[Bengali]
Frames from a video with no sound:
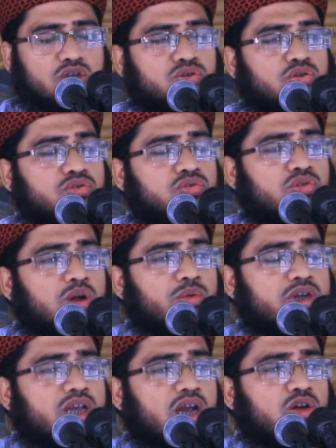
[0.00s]
শত্রু
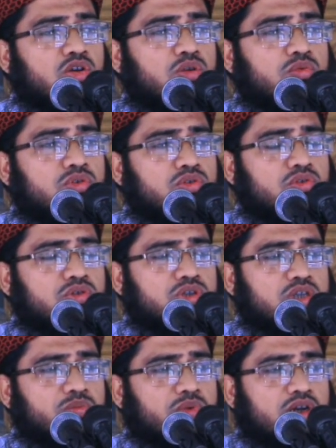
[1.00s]
আমাকে আক্রমণ
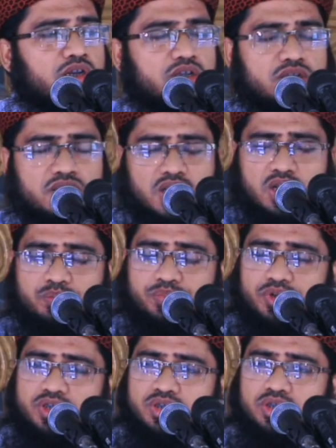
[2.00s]
করতে পারে
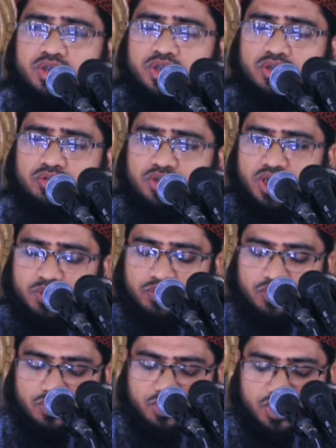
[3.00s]
পরিস্থিতি যদি
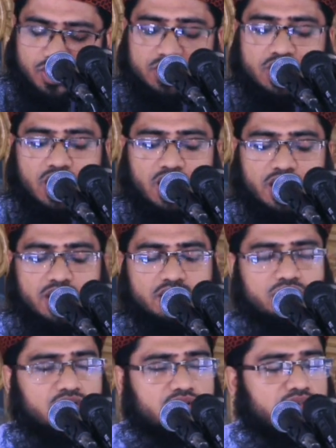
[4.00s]
এমন হয়ে যায়
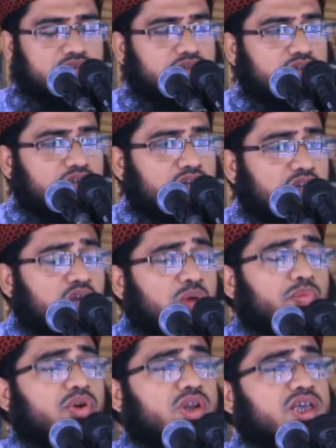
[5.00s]

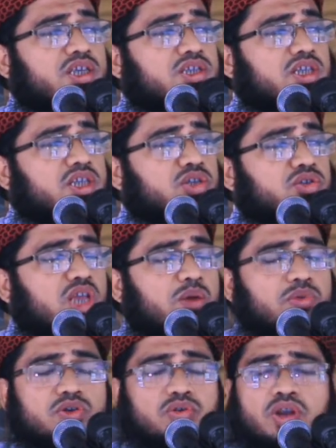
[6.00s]
পরিস্থিতি যদি
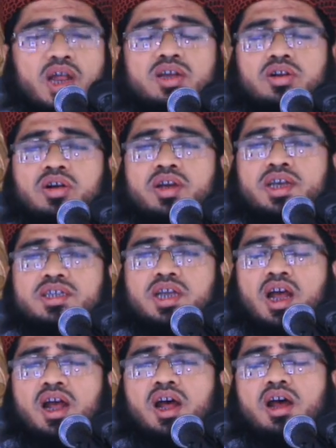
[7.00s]
এমন গোলাটো হয়ে
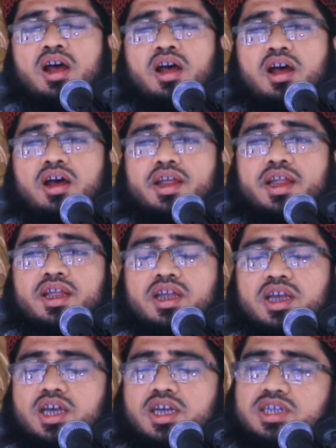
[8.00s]
যায়
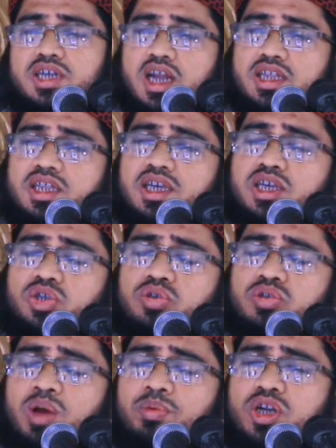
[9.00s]
চারদিকে
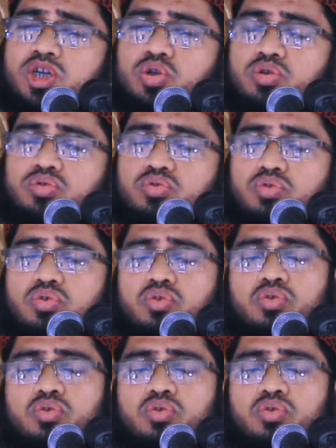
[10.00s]
শুধু আমার শত্রু